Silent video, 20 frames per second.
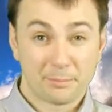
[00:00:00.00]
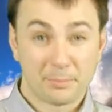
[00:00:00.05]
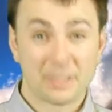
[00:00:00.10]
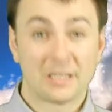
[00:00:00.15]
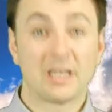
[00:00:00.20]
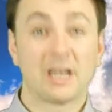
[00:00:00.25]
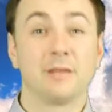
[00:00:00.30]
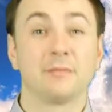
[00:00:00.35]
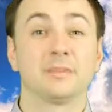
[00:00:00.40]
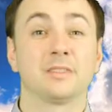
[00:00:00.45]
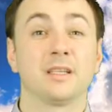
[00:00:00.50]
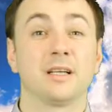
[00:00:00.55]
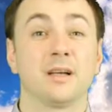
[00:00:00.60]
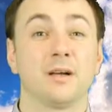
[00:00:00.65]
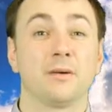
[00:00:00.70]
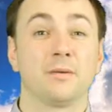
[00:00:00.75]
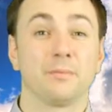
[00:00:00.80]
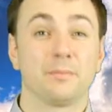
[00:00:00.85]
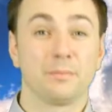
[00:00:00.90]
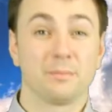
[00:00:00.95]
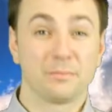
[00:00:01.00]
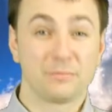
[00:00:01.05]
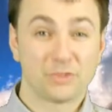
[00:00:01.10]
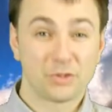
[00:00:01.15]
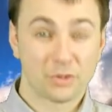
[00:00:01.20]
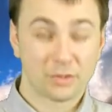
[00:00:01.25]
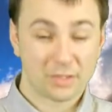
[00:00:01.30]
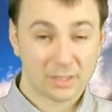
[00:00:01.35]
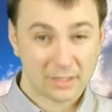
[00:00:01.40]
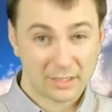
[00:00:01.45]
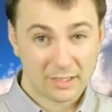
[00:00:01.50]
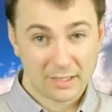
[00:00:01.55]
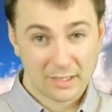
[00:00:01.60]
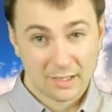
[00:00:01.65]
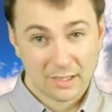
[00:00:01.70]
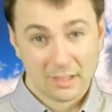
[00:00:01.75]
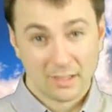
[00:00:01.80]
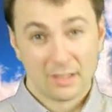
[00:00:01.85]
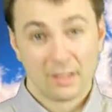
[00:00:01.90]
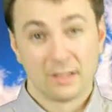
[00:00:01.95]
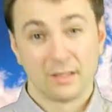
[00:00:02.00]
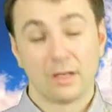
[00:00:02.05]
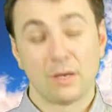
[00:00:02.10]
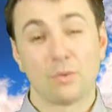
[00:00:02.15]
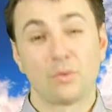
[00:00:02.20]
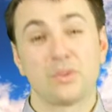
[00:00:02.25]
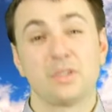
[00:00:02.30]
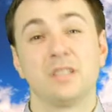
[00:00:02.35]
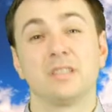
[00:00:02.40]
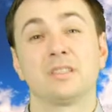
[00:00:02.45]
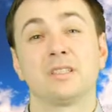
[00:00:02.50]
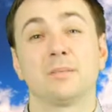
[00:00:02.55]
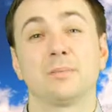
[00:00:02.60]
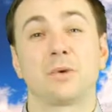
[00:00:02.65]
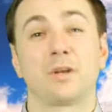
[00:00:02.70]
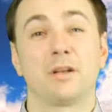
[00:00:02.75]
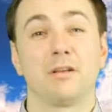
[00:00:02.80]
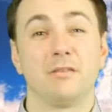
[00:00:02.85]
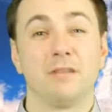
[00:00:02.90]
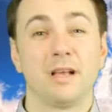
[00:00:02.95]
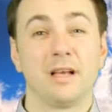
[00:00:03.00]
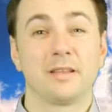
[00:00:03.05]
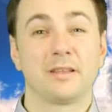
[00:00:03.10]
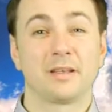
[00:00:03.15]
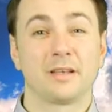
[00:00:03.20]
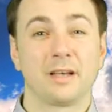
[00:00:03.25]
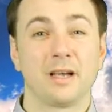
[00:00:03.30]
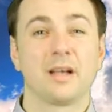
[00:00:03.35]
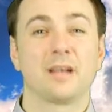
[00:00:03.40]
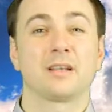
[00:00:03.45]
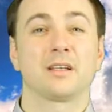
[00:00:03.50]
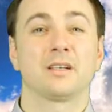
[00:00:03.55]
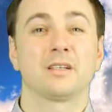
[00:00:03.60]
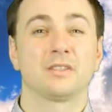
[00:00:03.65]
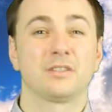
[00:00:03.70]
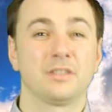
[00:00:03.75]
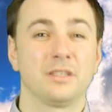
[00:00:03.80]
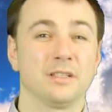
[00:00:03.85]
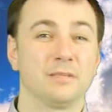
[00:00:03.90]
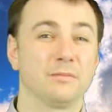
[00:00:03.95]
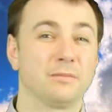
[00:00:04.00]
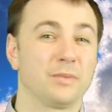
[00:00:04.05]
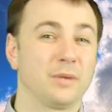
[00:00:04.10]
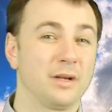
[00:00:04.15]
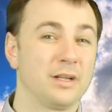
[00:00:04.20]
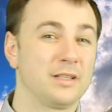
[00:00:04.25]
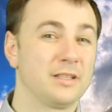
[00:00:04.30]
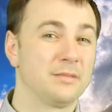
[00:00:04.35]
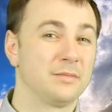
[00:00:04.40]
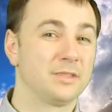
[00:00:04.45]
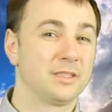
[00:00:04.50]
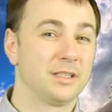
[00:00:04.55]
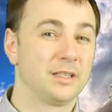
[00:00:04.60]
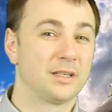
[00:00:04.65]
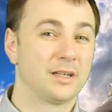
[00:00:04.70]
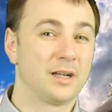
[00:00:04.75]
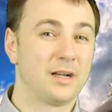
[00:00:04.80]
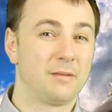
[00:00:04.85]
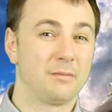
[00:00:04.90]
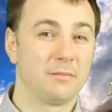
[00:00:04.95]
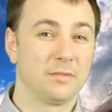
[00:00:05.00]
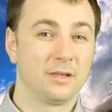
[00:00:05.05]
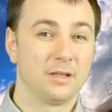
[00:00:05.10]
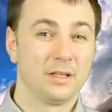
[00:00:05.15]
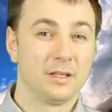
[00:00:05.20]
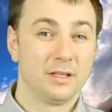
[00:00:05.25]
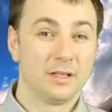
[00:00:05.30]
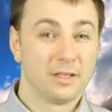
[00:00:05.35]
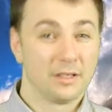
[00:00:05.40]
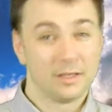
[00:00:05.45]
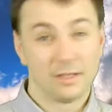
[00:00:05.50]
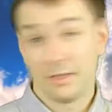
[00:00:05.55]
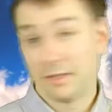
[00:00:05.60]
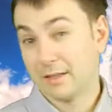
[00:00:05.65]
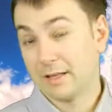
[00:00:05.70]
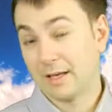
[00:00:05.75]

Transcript: пытаемся все-таки научиться проявлять, как жить по этим стихам. И